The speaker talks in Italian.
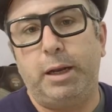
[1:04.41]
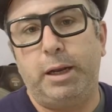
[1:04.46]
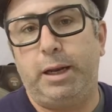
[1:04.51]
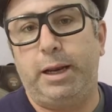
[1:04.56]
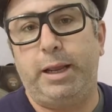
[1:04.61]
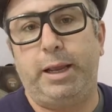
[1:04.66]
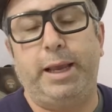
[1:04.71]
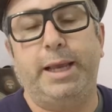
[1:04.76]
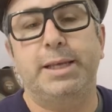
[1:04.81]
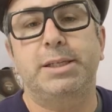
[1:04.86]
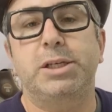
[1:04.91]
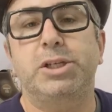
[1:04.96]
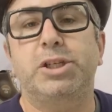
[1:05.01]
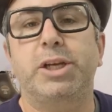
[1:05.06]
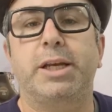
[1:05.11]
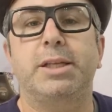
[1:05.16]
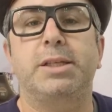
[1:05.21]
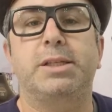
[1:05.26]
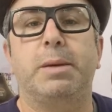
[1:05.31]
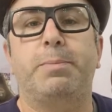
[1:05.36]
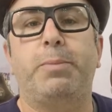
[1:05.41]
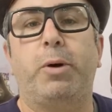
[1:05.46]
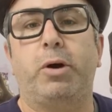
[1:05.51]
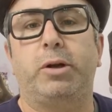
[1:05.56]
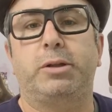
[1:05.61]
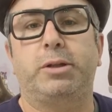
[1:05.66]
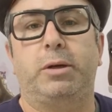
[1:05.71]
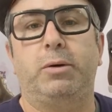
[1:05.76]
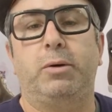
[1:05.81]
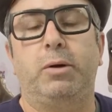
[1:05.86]
le esigenze
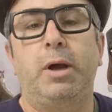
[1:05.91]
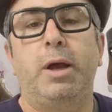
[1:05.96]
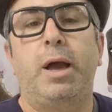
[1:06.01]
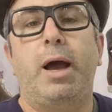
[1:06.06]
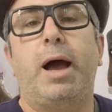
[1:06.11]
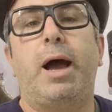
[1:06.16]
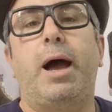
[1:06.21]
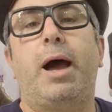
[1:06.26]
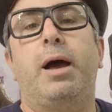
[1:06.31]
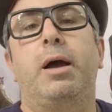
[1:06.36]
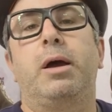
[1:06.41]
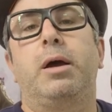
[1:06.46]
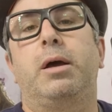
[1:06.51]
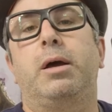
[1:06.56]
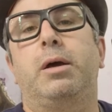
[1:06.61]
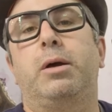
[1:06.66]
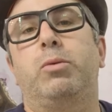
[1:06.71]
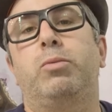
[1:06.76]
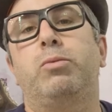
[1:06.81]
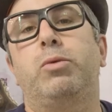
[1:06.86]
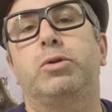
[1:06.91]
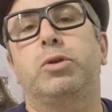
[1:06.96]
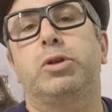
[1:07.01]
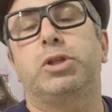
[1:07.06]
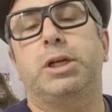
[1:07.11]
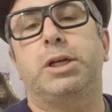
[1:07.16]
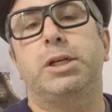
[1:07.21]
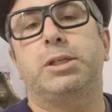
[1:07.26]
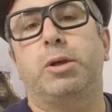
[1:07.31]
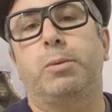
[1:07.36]
portano a eh, un
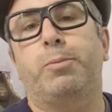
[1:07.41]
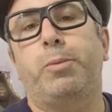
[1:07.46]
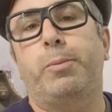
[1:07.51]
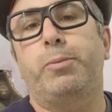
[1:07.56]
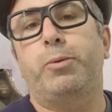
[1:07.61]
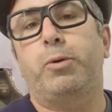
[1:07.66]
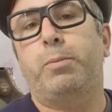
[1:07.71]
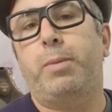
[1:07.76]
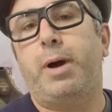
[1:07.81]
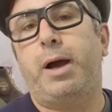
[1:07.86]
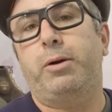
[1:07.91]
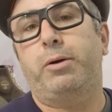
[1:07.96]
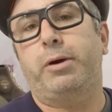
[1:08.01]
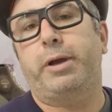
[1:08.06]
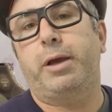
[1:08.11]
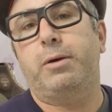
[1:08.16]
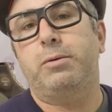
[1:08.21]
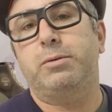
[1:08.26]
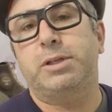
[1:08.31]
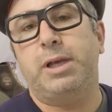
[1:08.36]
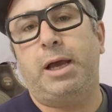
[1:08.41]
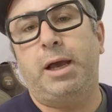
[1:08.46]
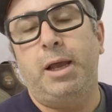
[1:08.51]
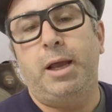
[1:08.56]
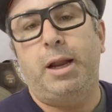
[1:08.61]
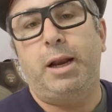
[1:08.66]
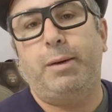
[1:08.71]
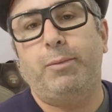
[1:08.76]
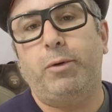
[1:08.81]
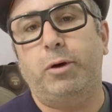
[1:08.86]
motociclista un po' più urbano che usa
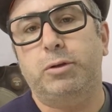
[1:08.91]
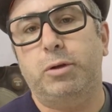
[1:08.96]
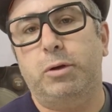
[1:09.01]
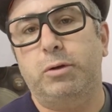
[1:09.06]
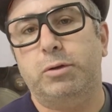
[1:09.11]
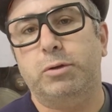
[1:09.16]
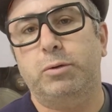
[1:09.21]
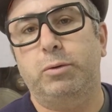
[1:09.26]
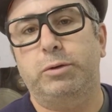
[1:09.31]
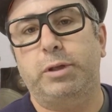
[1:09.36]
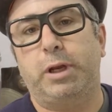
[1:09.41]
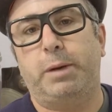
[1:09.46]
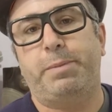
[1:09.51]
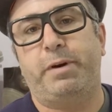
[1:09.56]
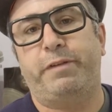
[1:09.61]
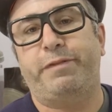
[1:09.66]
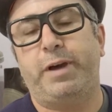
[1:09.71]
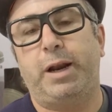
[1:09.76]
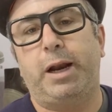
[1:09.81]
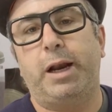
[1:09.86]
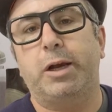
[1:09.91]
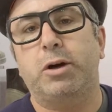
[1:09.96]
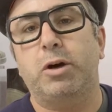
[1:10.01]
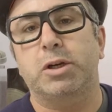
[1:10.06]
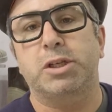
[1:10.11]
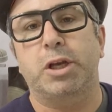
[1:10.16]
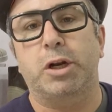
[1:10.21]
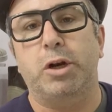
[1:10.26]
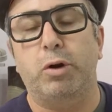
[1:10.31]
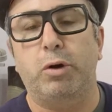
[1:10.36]
la moto e lo scooter per fare le
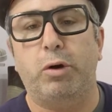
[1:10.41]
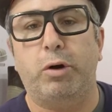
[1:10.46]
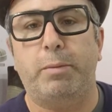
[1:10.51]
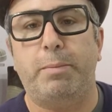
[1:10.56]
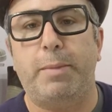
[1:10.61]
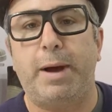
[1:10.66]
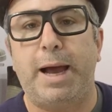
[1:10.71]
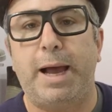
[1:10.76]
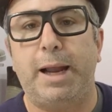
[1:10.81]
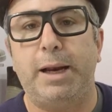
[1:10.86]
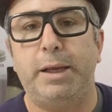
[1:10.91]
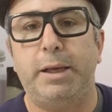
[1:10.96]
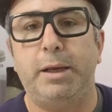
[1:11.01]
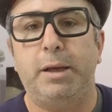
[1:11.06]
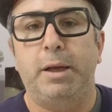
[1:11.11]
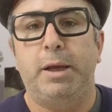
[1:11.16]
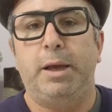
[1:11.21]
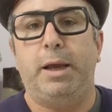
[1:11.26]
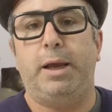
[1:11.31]
cose normali,